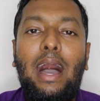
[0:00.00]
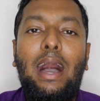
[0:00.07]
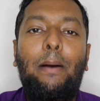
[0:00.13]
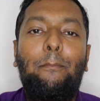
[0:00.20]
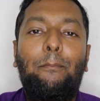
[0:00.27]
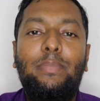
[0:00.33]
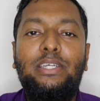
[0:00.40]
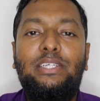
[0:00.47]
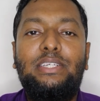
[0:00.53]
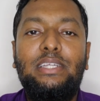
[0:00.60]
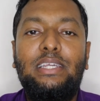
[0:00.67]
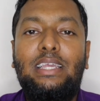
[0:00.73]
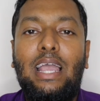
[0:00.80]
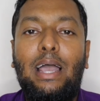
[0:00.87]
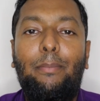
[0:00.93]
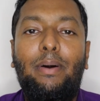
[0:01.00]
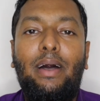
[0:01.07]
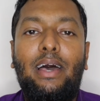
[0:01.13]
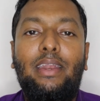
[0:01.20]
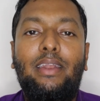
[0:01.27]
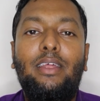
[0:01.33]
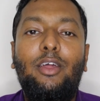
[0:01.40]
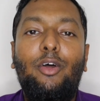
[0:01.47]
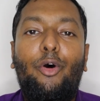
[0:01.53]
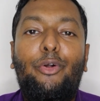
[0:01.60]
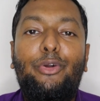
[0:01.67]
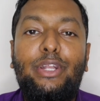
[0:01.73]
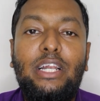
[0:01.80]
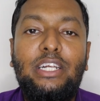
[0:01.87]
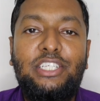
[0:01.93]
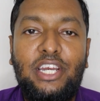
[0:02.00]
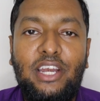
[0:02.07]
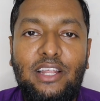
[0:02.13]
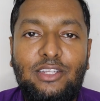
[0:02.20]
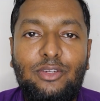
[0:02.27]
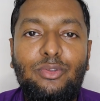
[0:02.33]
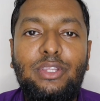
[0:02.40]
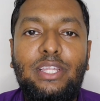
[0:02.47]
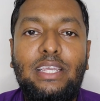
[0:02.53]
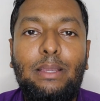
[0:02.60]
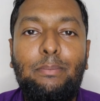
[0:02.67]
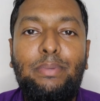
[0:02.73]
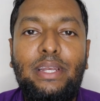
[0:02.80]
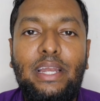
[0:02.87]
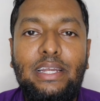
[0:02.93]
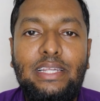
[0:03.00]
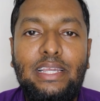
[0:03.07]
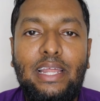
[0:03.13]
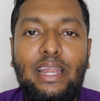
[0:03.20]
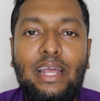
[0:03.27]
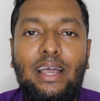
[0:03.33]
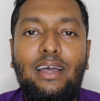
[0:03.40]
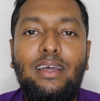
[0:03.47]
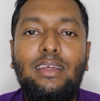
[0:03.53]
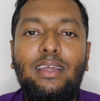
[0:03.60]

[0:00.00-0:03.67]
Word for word: আম মিষ্টি খাবার হোটেল সেরাতন থেকে বিরিয়ানি আনা